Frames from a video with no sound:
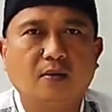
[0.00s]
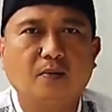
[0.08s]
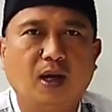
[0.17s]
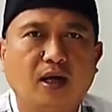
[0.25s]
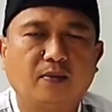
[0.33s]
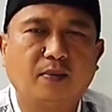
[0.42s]

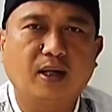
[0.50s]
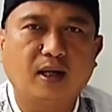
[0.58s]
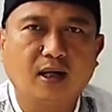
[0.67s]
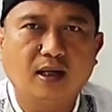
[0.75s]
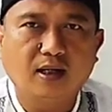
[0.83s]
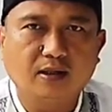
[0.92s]
Baik
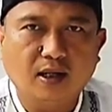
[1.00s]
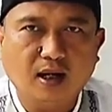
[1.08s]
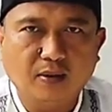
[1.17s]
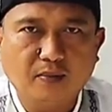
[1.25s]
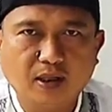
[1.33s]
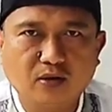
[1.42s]
para
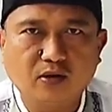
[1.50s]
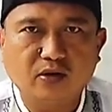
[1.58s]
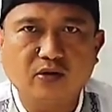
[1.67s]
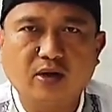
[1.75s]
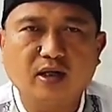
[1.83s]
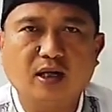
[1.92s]
sahabat
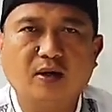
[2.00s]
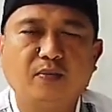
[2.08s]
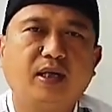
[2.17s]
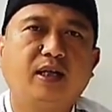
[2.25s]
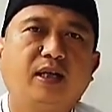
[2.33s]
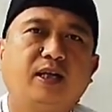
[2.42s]
saudara
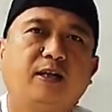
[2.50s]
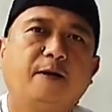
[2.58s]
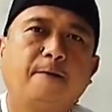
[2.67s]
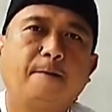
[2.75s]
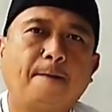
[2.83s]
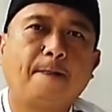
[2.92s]
kami,
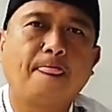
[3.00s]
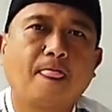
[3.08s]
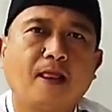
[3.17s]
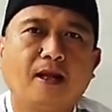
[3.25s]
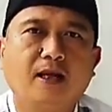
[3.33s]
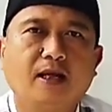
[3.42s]

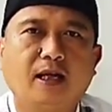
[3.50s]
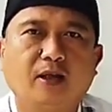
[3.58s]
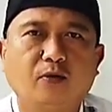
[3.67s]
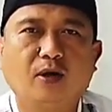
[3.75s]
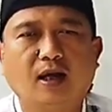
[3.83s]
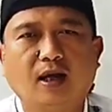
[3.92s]

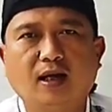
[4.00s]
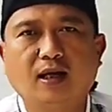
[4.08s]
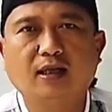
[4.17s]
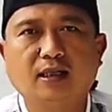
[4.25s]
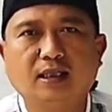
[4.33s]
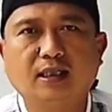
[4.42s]
itulah
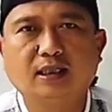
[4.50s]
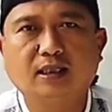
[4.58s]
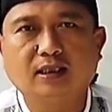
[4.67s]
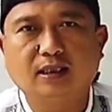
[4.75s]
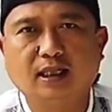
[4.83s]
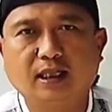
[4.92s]

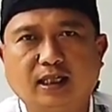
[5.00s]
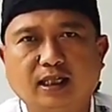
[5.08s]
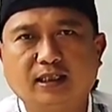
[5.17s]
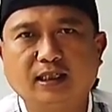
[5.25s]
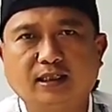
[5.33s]
sedikit